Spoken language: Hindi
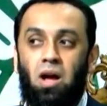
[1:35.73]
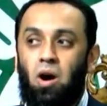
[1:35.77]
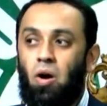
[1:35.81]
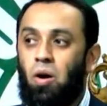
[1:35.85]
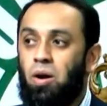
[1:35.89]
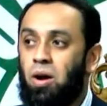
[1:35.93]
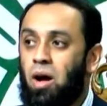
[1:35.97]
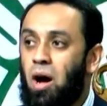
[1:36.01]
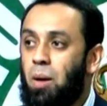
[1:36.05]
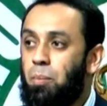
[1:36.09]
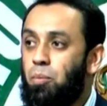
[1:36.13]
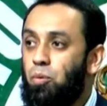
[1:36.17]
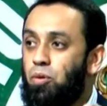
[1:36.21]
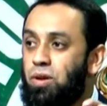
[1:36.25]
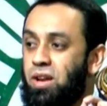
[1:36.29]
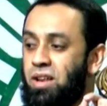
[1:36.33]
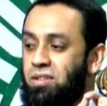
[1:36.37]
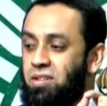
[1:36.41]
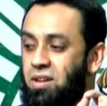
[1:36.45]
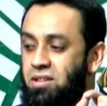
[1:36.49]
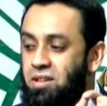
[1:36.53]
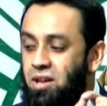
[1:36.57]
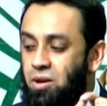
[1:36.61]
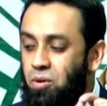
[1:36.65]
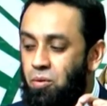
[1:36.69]
और अबूरी
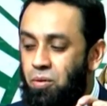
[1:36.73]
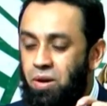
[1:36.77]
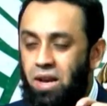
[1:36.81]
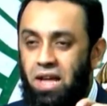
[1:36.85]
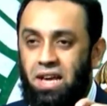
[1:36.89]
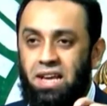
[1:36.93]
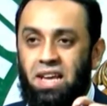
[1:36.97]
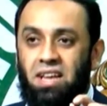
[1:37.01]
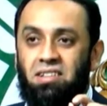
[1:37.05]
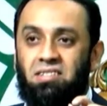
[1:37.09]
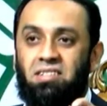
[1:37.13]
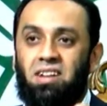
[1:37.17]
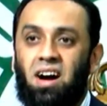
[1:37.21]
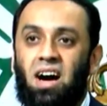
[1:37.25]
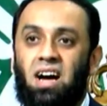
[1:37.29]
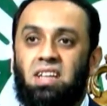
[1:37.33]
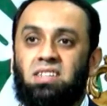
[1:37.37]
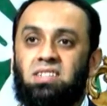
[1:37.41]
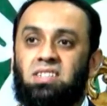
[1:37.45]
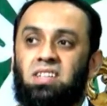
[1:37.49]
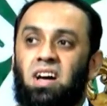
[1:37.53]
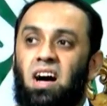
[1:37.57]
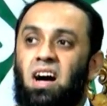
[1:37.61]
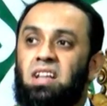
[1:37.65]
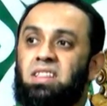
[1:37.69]
सदर होने के
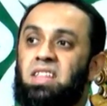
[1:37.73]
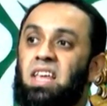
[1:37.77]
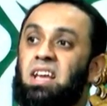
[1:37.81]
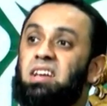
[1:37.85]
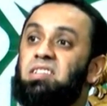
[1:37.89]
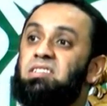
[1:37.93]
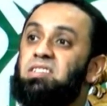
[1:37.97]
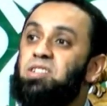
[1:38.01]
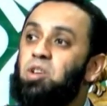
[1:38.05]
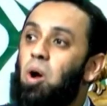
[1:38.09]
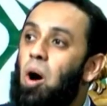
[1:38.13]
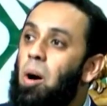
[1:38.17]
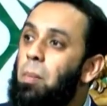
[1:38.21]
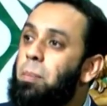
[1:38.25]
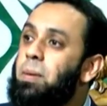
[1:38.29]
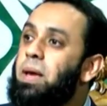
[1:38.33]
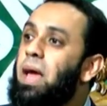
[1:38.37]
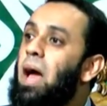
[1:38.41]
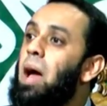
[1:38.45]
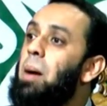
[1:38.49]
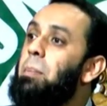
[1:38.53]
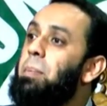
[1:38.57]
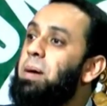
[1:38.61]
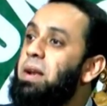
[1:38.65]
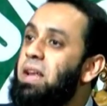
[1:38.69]
साथ साथ एक स्टॉप
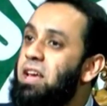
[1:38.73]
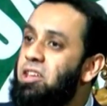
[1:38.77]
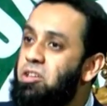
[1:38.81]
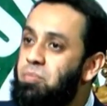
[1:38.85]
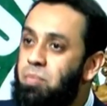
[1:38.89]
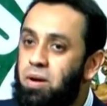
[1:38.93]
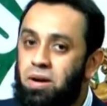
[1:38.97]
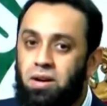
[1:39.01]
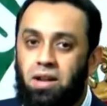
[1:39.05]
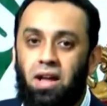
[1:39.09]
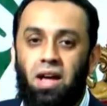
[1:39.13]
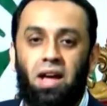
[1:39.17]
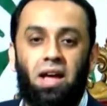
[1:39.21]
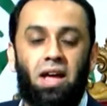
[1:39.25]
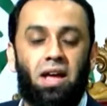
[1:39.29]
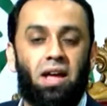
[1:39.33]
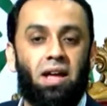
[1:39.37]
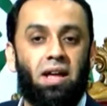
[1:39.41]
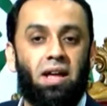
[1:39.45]
गैप अरेंजमेंट है